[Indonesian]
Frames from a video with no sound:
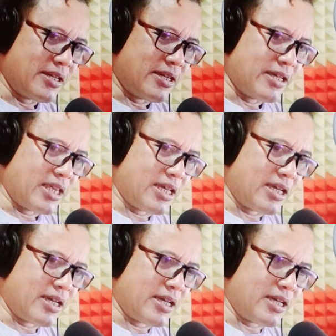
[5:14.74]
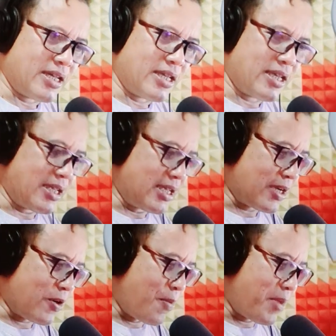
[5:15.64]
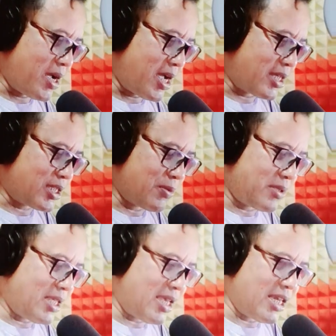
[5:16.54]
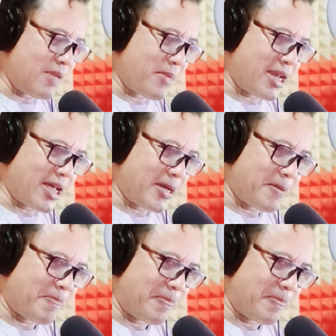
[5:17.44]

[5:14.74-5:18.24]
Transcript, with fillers: Komang Astuti. Komang Astuti di mana?